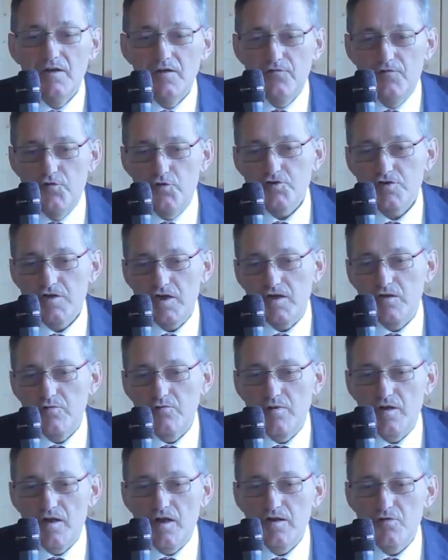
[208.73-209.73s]
forse
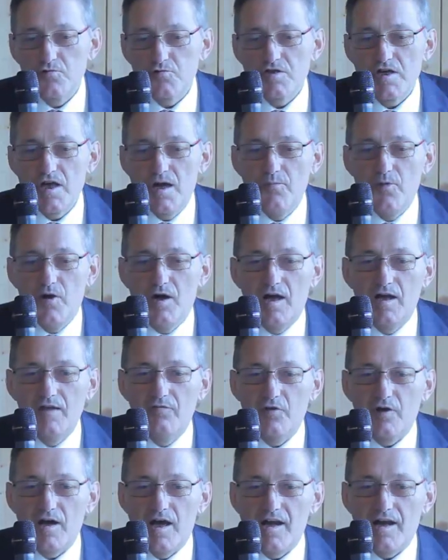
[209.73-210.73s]
riusciamo a
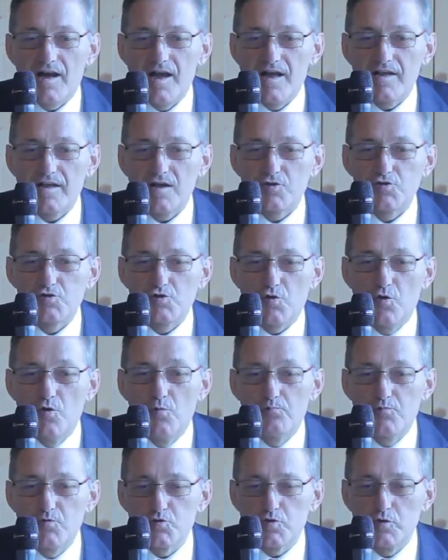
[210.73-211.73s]
lavorare anche
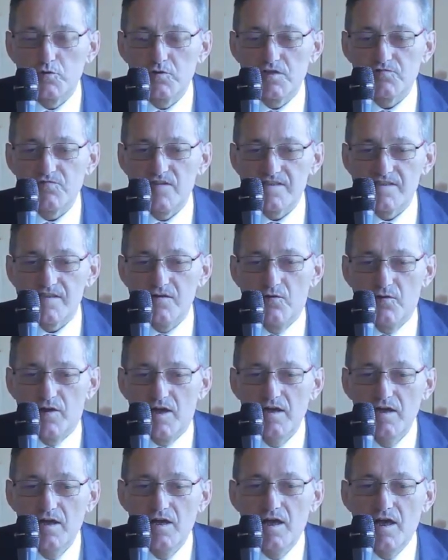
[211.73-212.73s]
con più soddisfazione